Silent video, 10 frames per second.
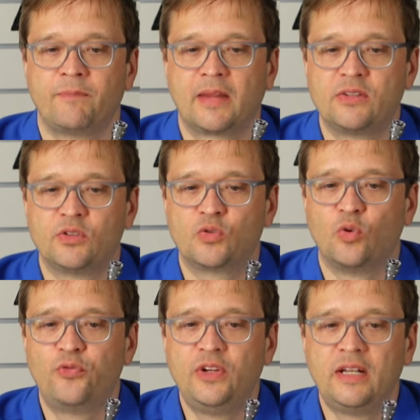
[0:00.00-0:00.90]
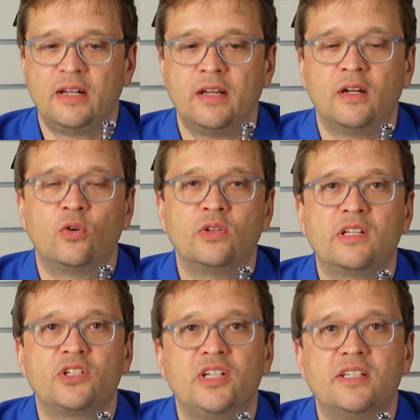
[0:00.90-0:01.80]
Also so viel
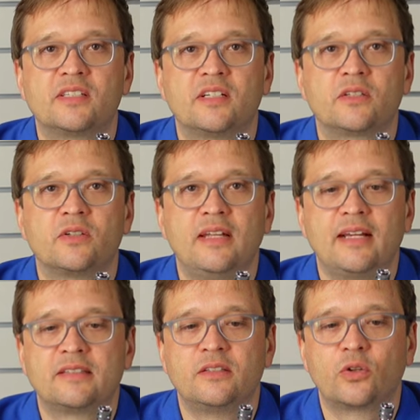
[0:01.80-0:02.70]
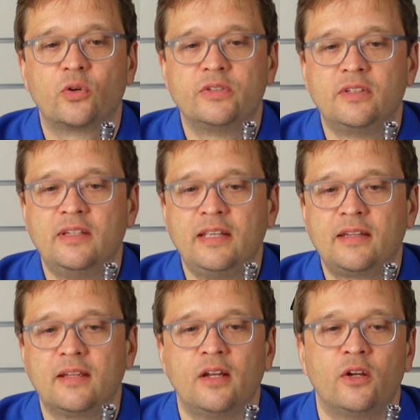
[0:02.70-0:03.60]
Unterschied ist da zur nächsten Größe
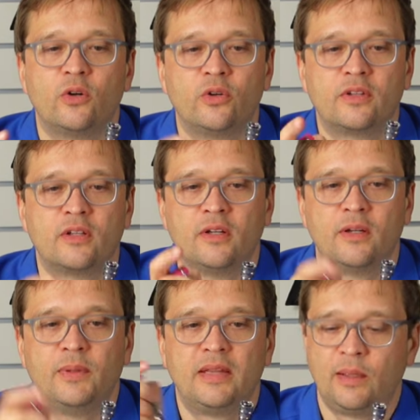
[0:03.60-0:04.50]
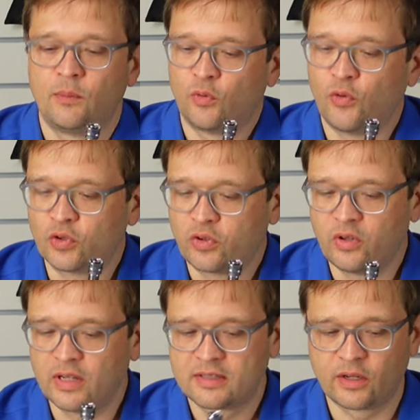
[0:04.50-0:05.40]
nicht und mit dem
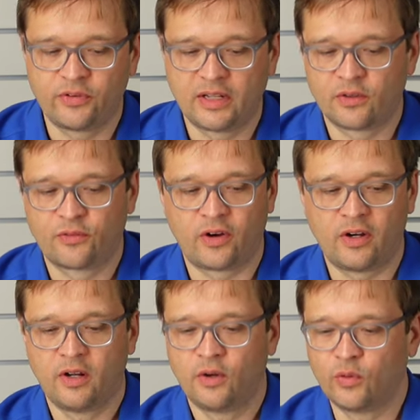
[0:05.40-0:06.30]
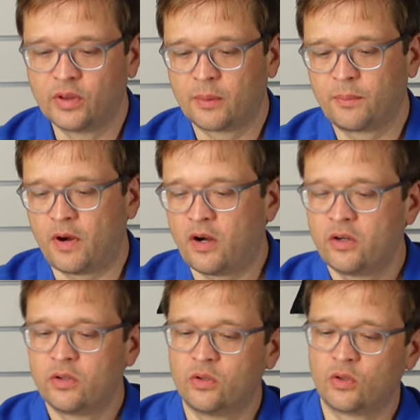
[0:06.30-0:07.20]
funktioniert es auf jeden Fall
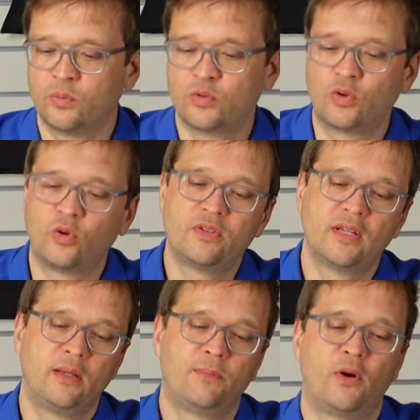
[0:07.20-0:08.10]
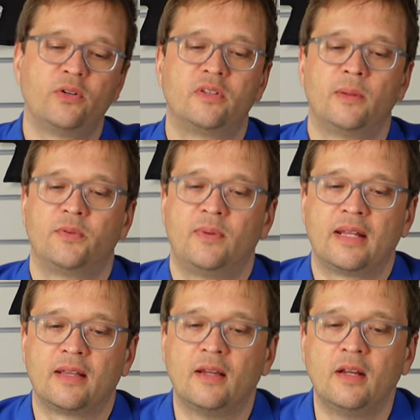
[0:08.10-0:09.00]
wunderbar und umso größer die Bolt Snaps
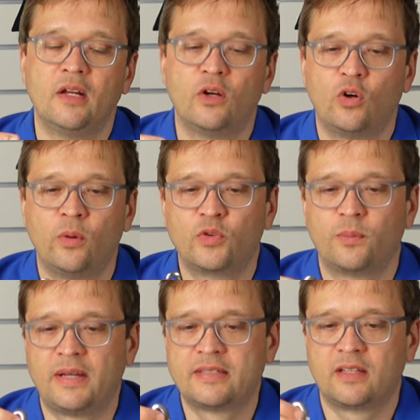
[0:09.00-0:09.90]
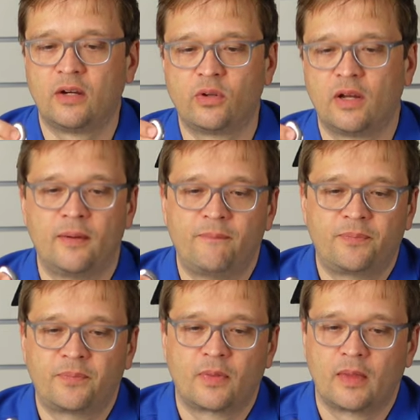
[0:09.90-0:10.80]
werden, umso besser oder
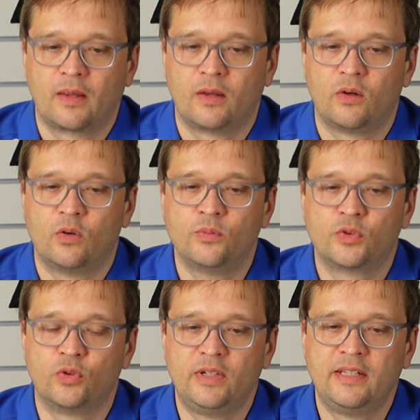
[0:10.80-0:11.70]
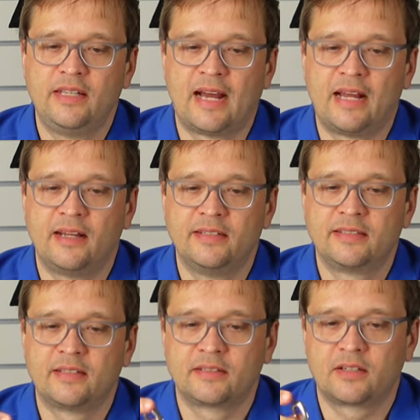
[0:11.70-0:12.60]
umso idealer
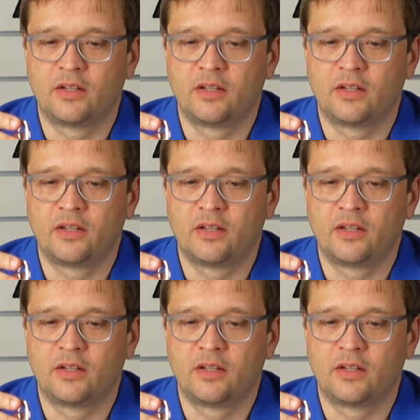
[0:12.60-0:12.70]
ist das